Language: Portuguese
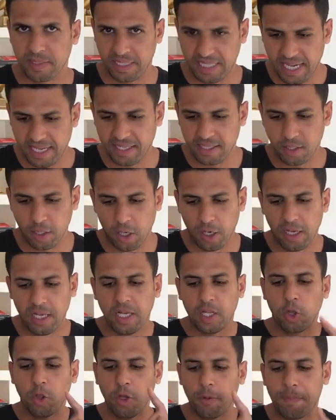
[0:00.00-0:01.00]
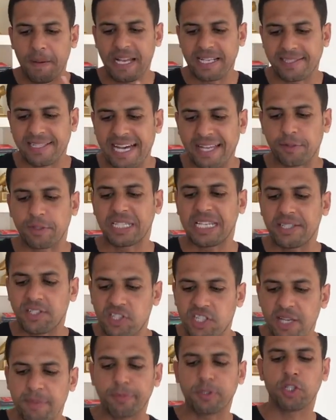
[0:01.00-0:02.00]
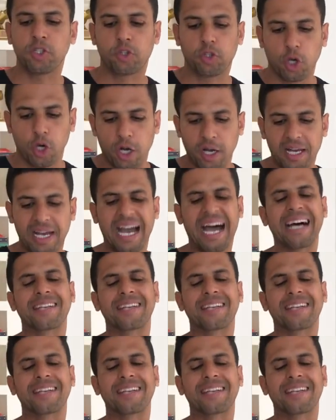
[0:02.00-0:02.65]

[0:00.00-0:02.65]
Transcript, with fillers: E ainda, ó, no passado, que tipo de dor